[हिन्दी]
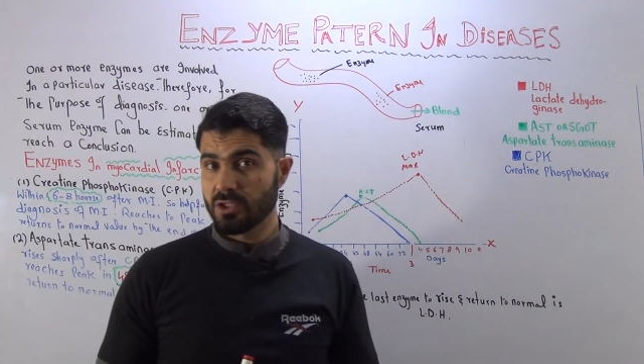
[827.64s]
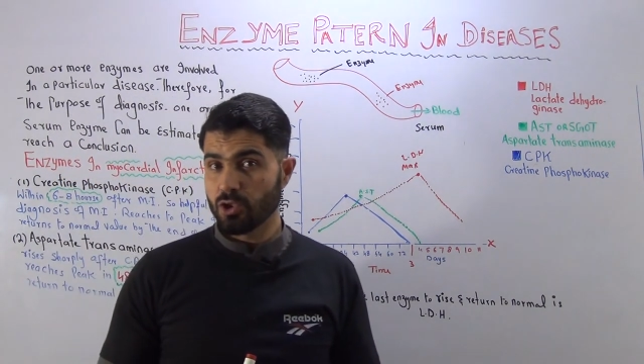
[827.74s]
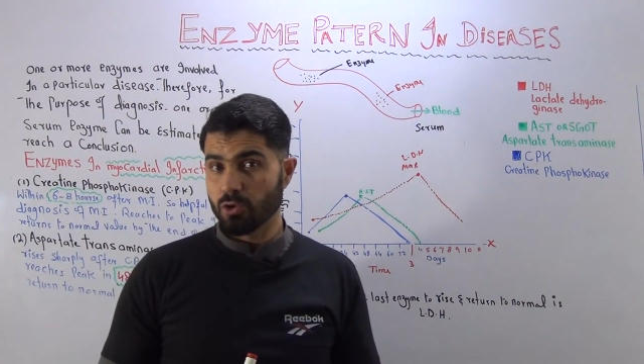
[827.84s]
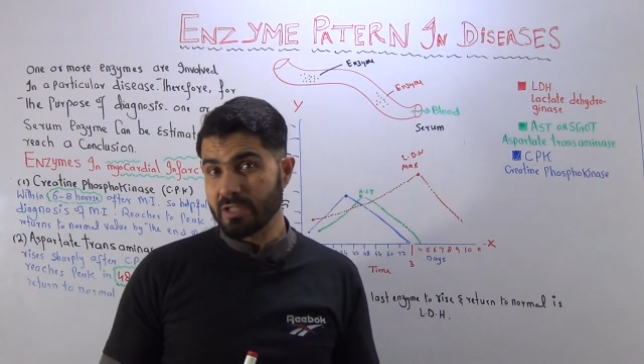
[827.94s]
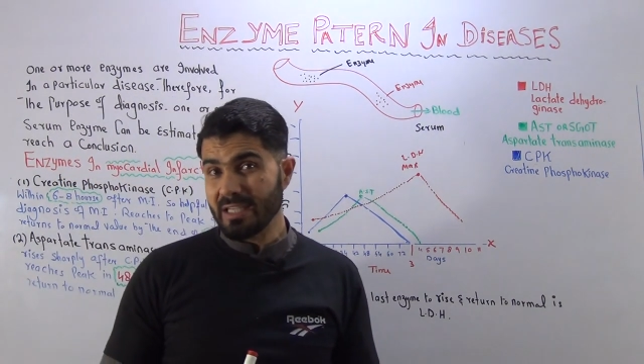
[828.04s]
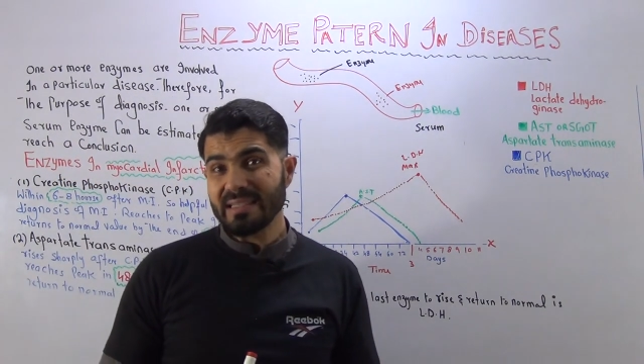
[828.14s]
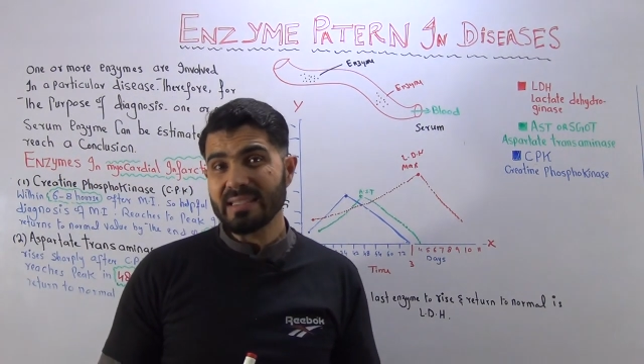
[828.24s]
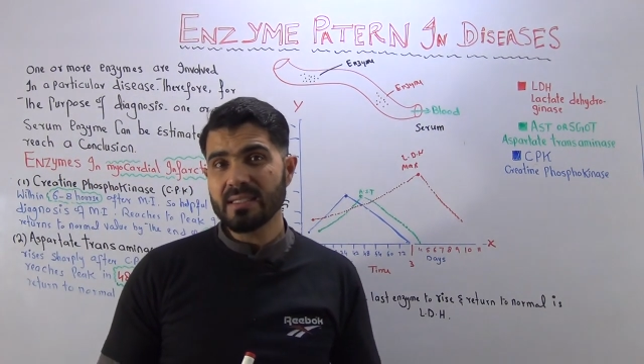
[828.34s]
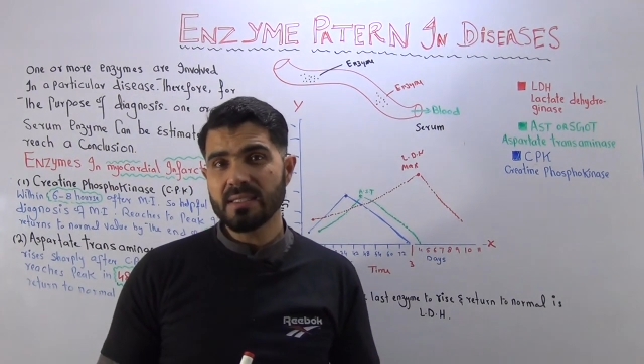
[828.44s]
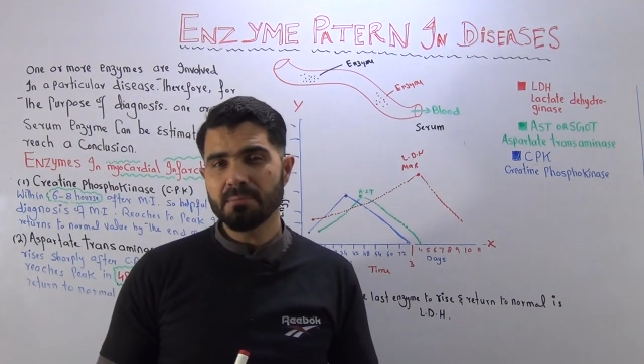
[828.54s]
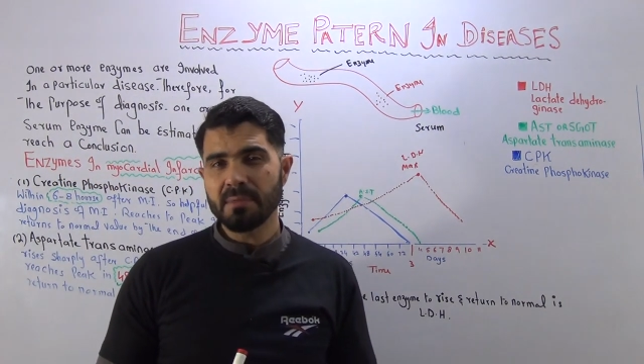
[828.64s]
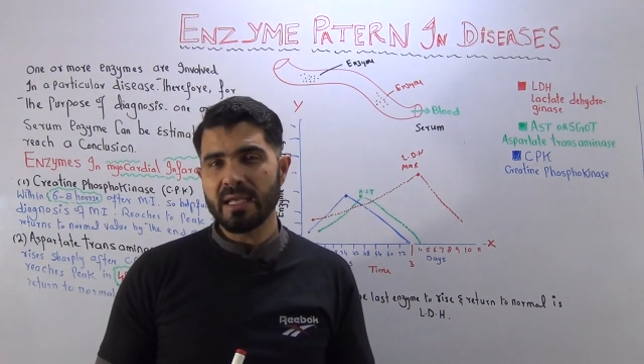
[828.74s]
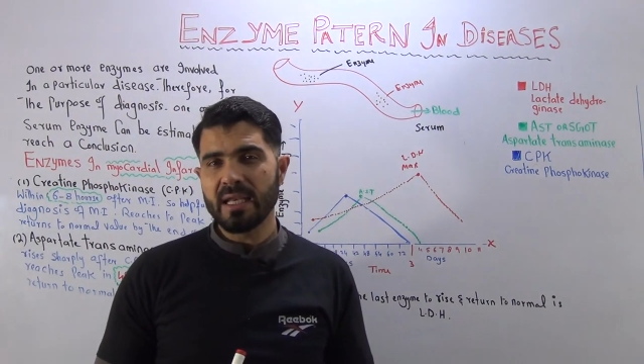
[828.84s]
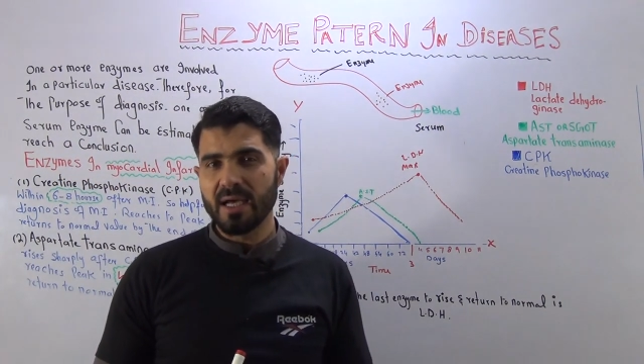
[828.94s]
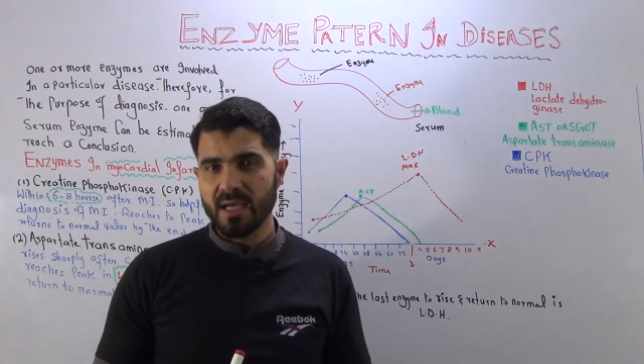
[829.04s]
चौथे दिन
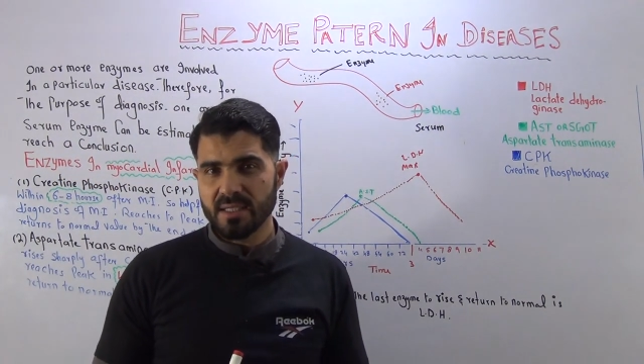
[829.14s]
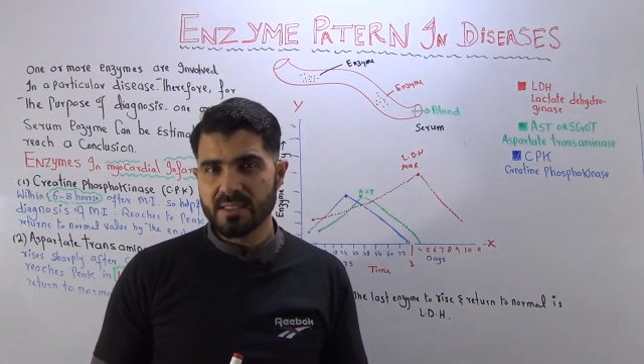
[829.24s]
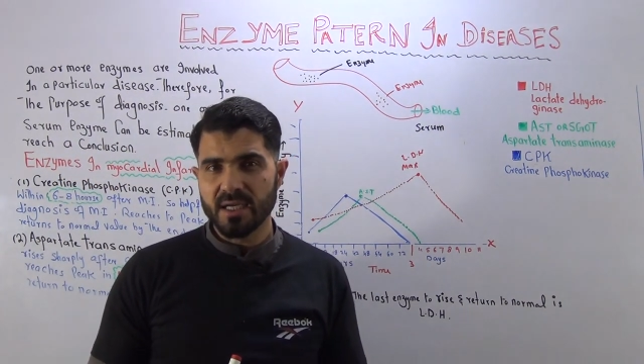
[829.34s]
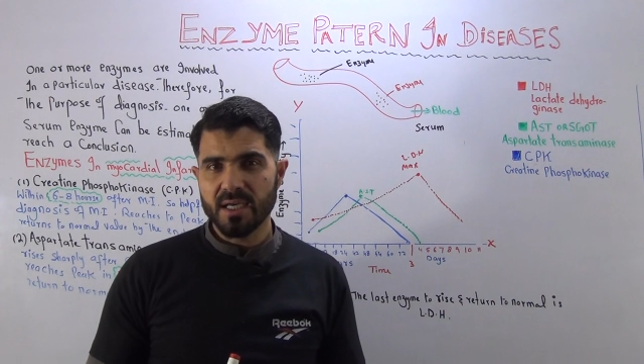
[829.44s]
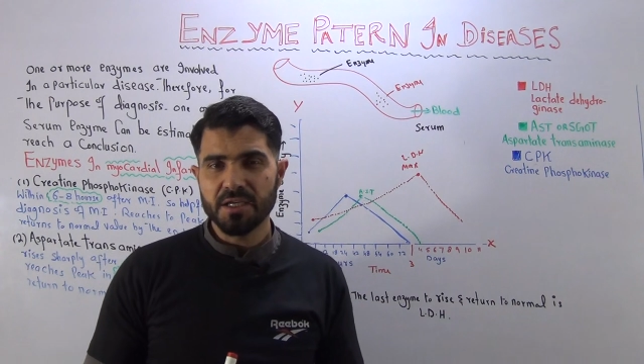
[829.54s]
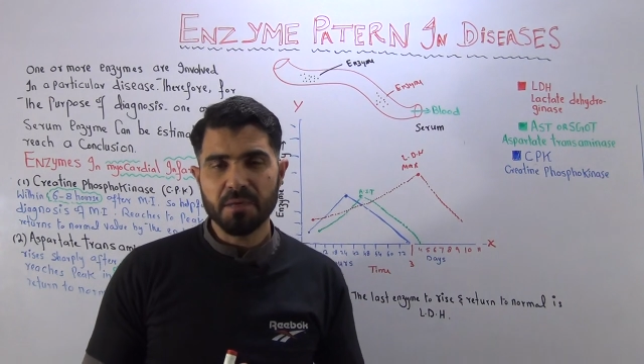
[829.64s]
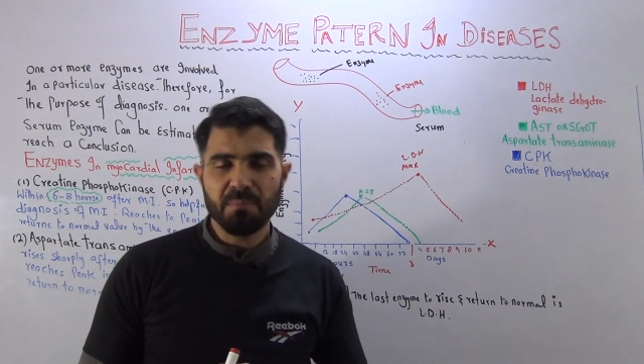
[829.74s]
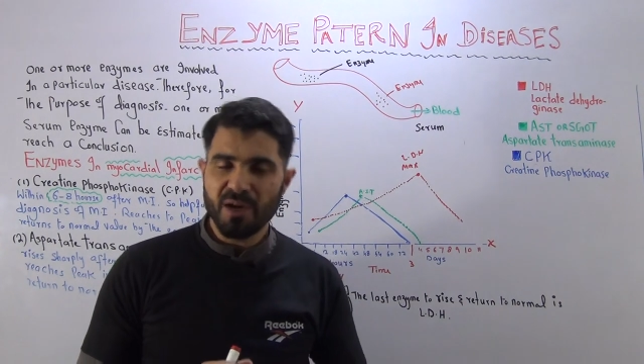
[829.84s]
में लाया जाए या